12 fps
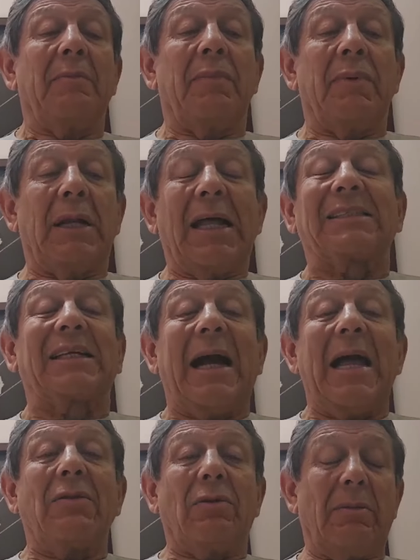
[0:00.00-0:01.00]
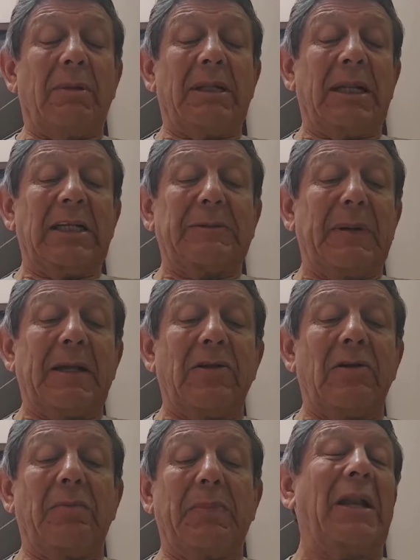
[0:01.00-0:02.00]
Lascano, igualmente el
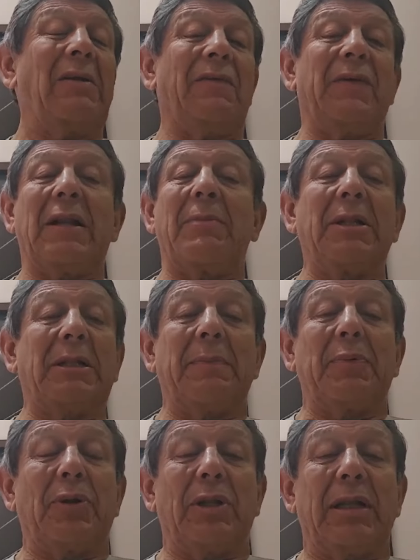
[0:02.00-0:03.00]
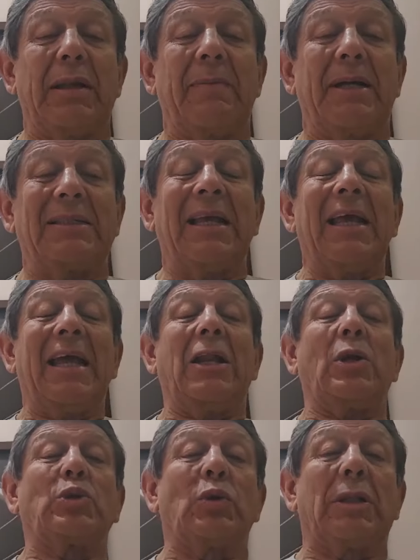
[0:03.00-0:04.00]
español, pero finalmente podría más
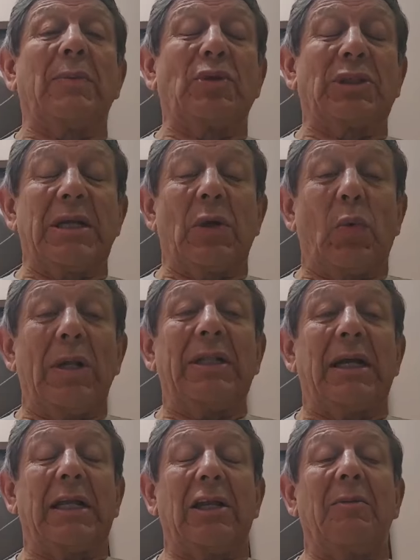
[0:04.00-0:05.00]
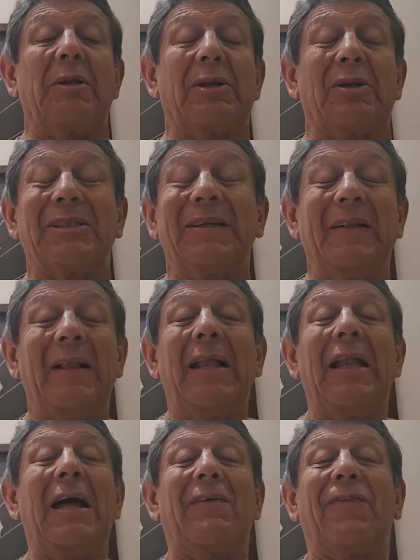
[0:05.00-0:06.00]
en los últimos 50 kilómetros
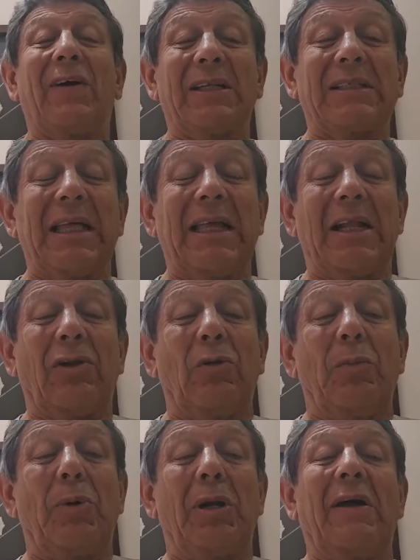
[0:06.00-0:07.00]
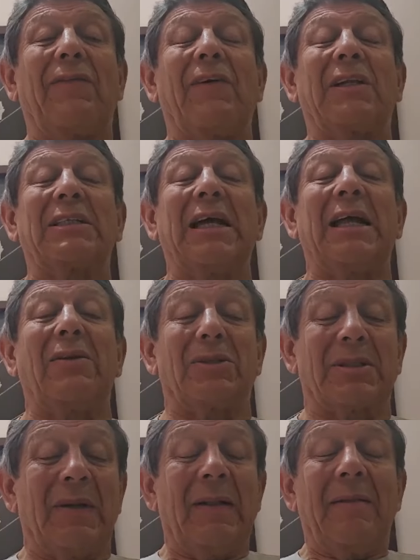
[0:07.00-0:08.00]
la fuerza del grupo, la fuerza de
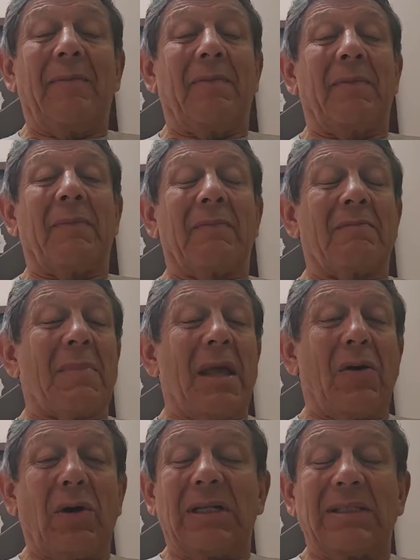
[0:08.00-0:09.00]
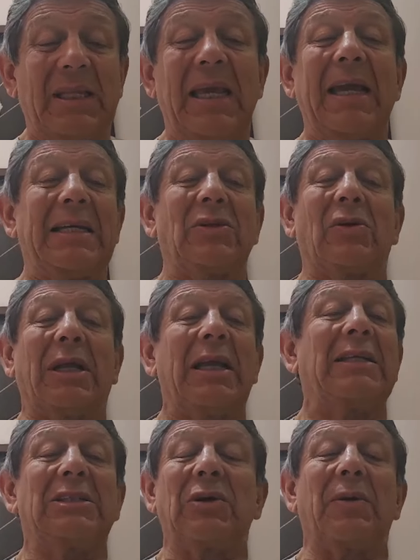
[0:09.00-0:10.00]
los mm, mejores 10 o
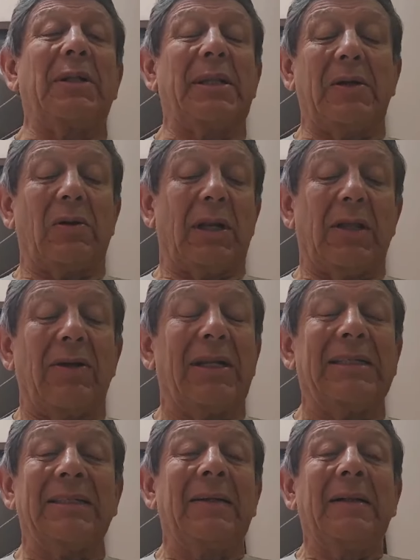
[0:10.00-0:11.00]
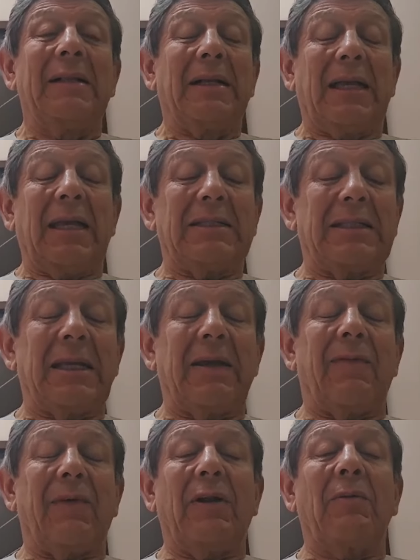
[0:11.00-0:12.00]
15 o 20 corredores que
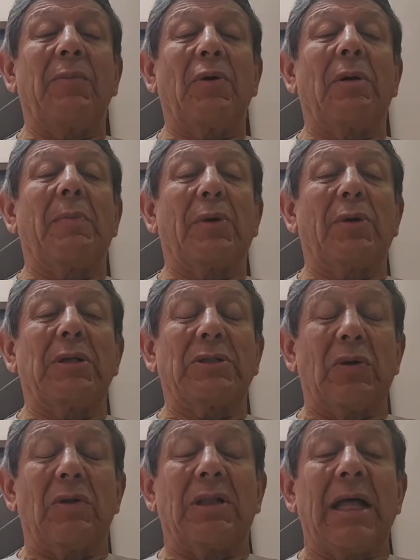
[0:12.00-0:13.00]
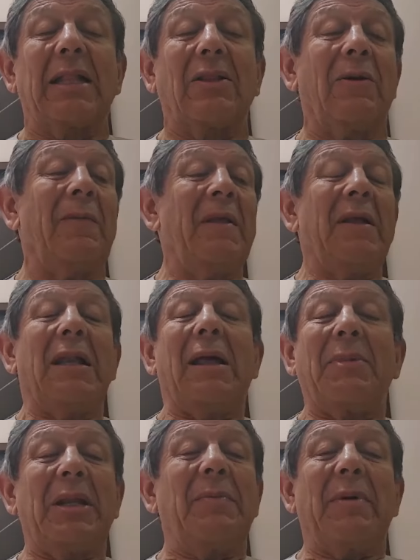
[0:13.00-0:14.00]
se fueron poco a poco descontando
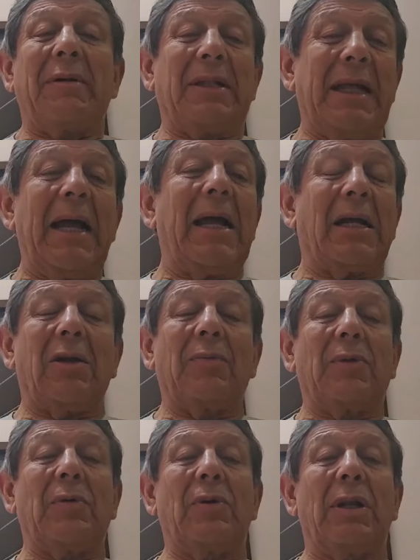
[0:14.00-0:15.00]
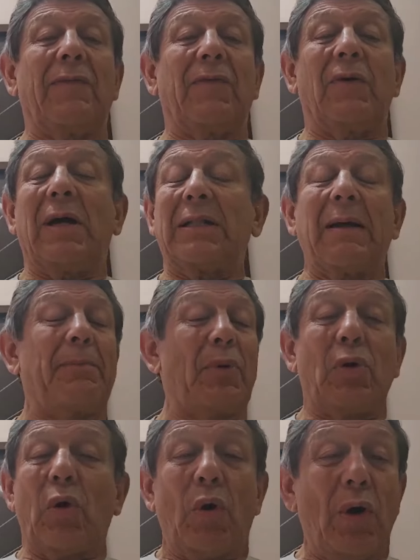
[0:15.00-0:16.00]
la mínima ventaja que obtuvo la fuga.
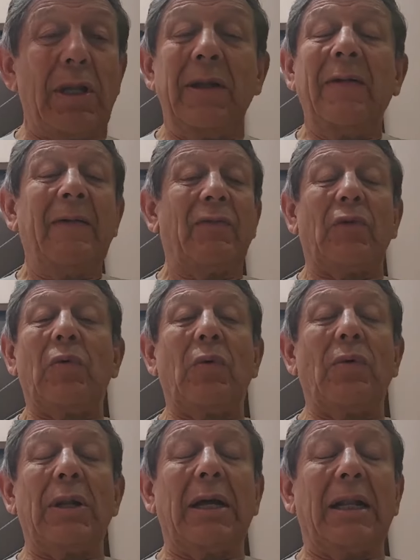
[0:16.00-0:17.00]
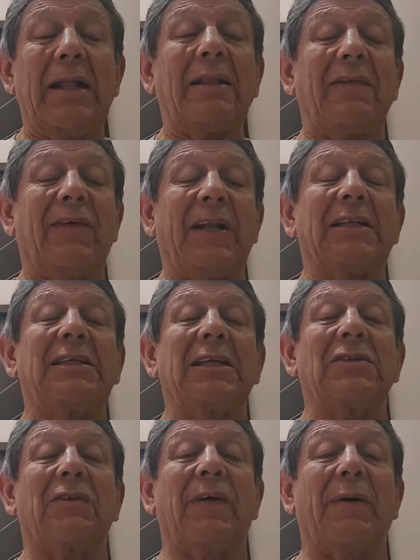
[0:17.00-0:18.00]
Tampoco hoy tuvo una gran diferencia
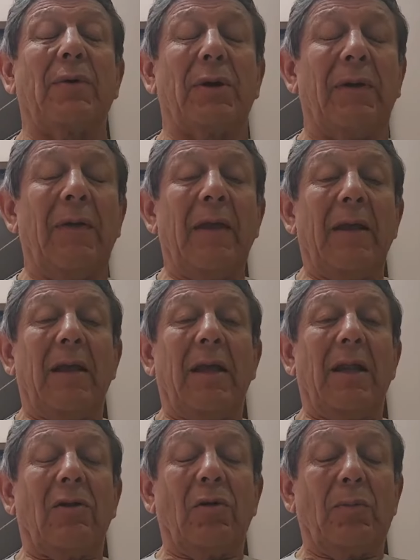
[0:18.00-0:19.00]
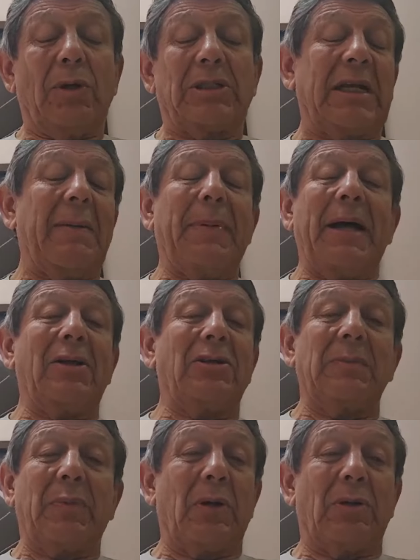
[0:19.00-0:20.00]
en su favor el grupo de
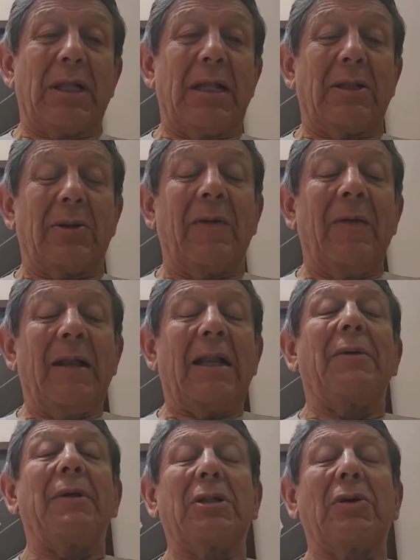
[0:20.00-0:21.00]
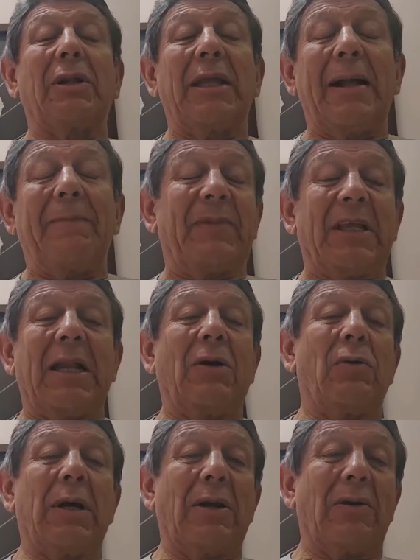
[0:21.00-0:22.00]
escapados y por lo tanto la victoria se
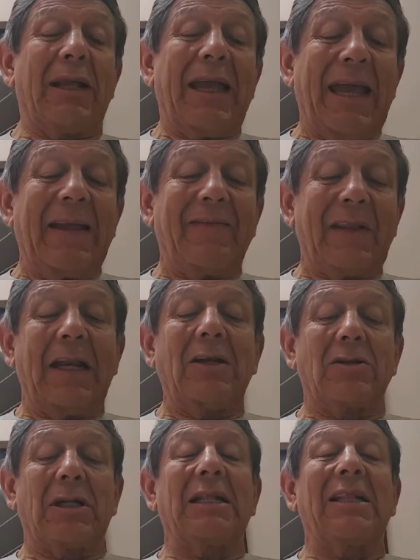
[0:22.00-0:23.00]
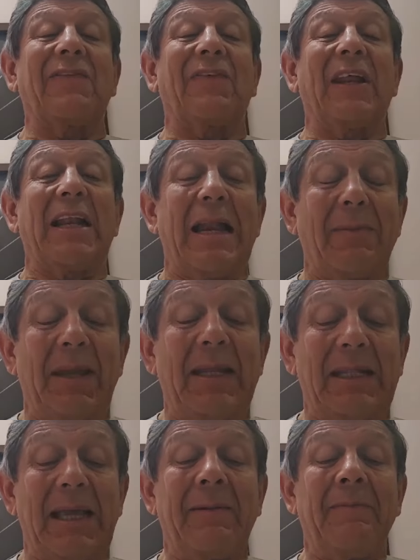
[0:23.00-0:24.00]
la jugaron entre los grandes.
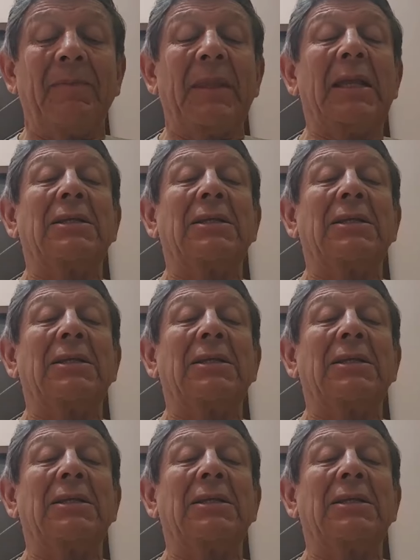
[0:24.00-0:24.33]
Finalmente,